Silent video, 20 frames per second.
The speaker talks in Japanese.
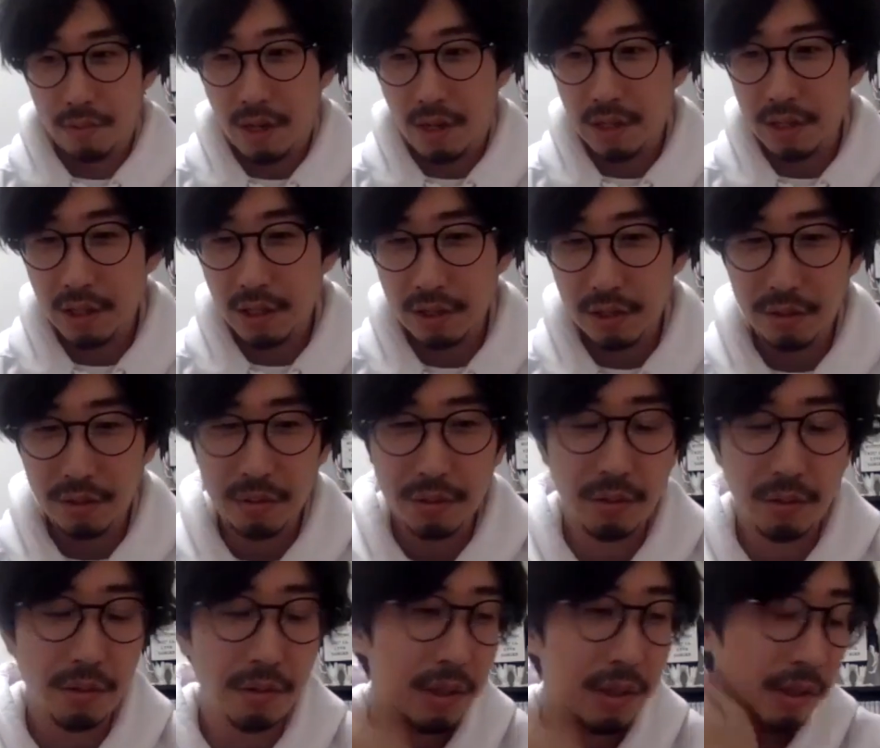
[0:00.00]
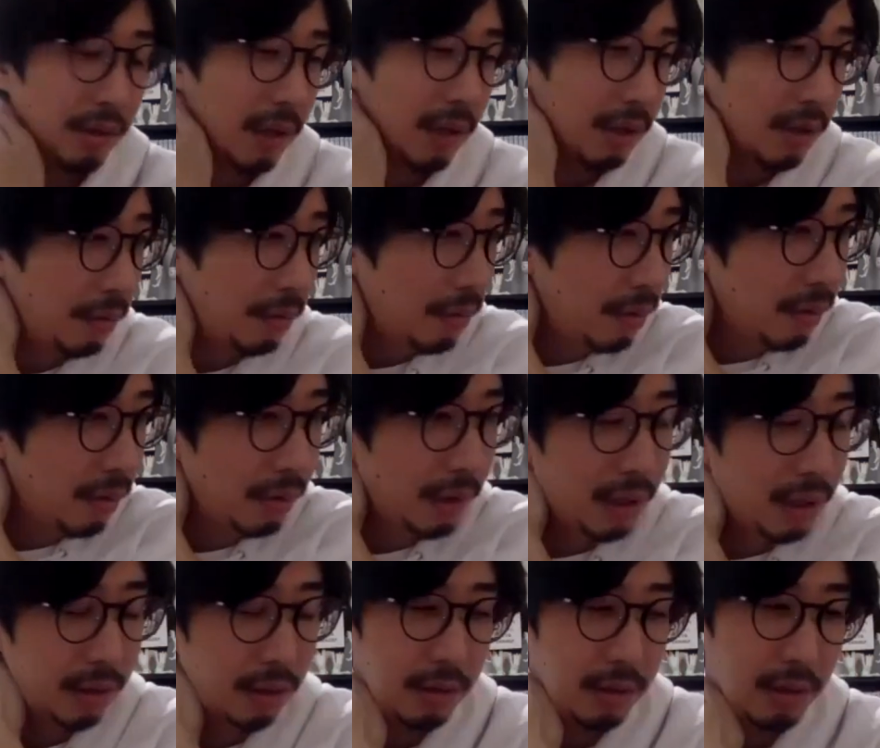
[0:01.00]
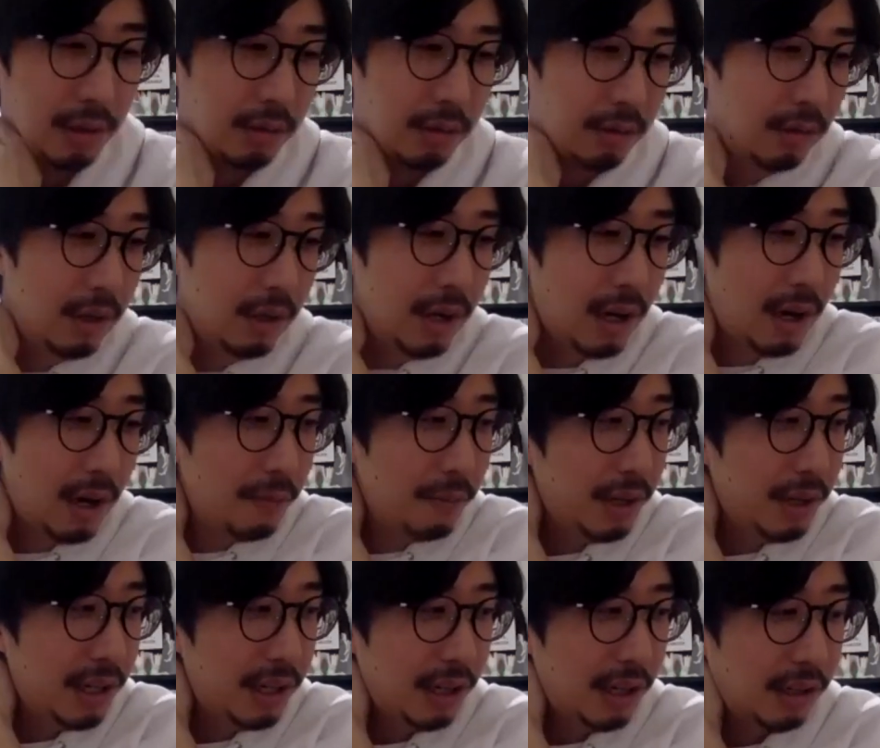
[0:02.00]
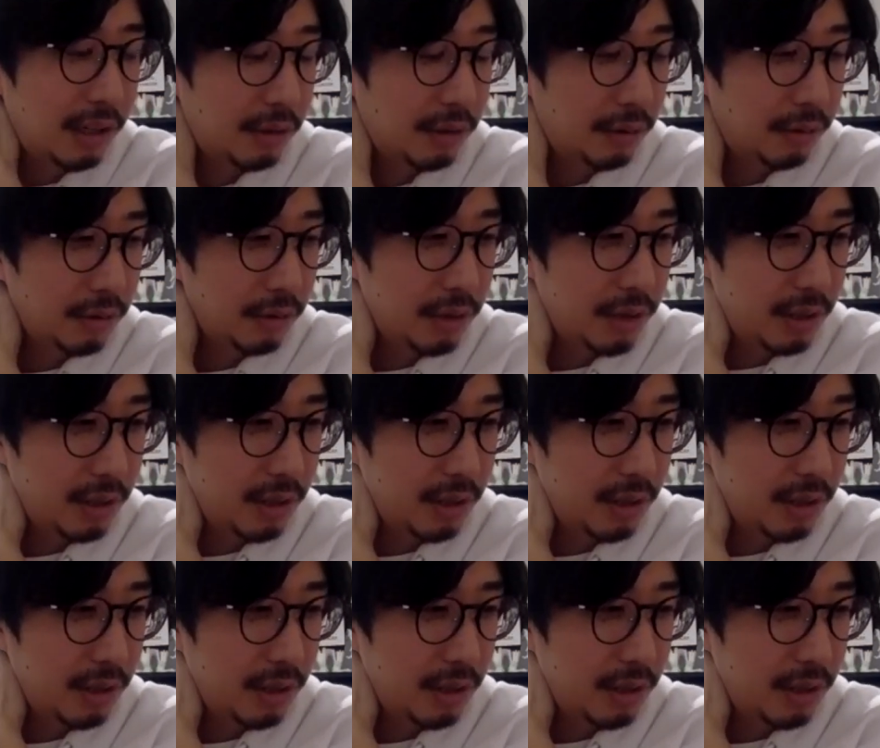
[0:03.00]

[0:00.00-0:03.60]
話のストーリーとか両方なんですけど、あんまりなんかその、